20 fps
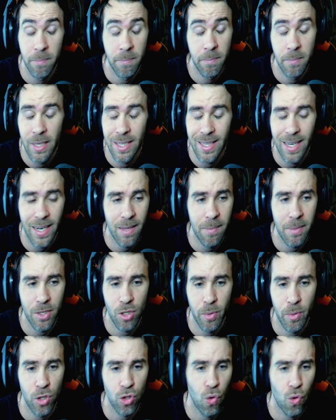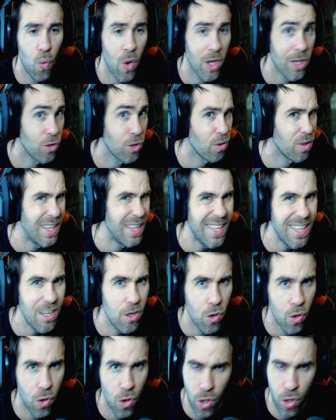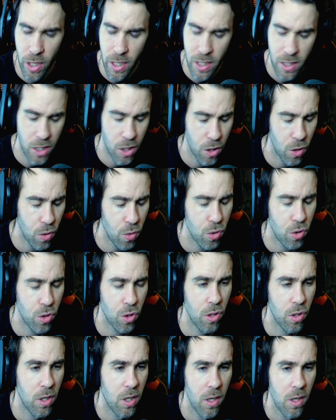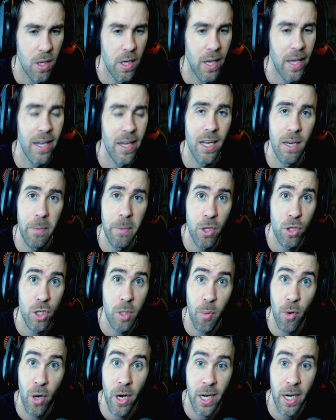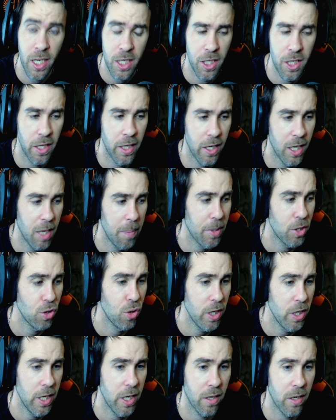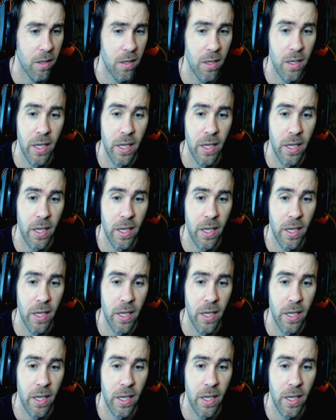me tarda más o menos 4, 5 horas incluso en que el vídeo se ponga en HD. ¿Qué pasó ayer?